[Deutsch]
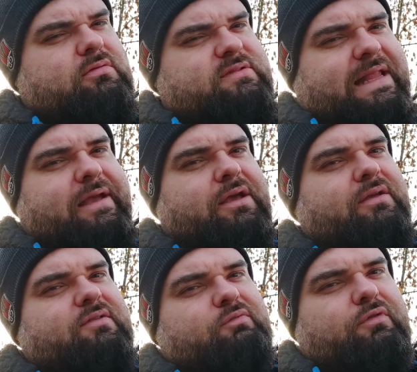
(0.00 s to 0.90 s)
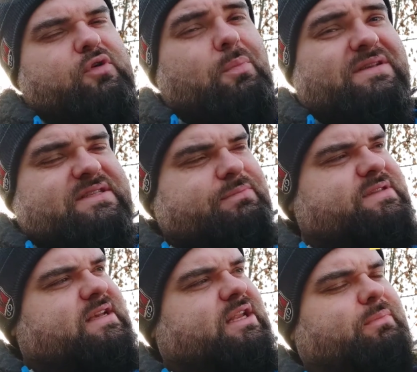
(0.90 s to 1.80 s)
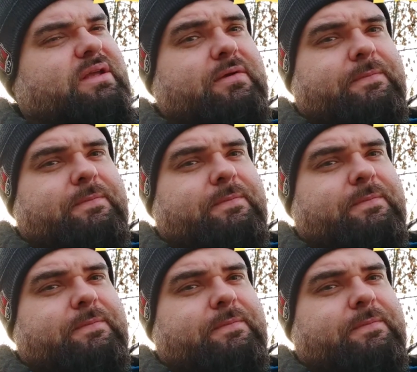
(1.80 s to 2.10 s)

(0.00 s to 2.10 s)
Länge 12,7 cm